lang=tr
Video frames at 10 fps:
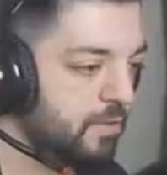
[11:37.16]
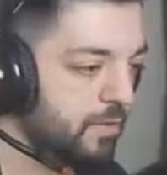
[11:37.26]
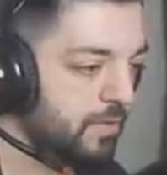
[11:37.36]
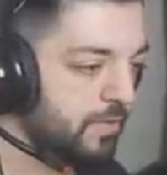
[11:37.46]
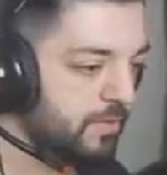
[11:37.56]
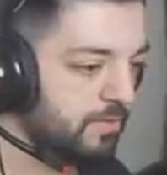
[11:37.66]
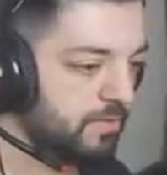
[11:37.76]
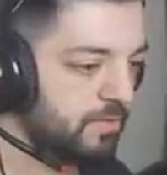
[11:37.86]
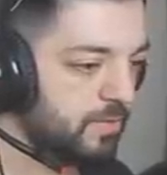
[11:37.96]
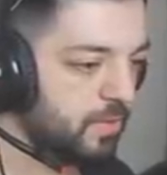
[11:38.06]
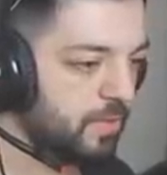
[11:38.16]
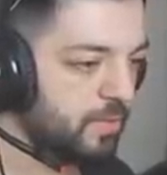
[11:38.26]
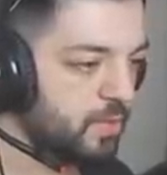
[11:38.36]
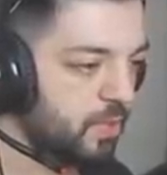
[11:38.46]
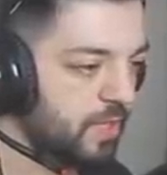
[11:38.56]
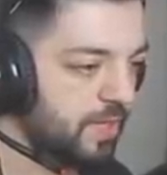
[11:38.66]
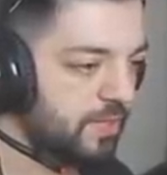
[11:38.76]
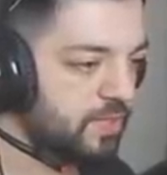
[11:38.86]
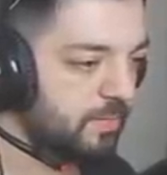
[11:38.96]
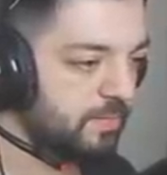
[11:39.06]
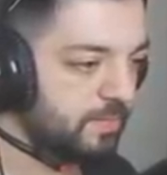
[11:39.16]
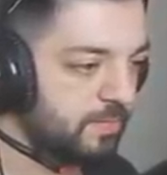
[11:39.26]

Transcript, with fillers: Dur. Öyle bir şey yok kardeşim.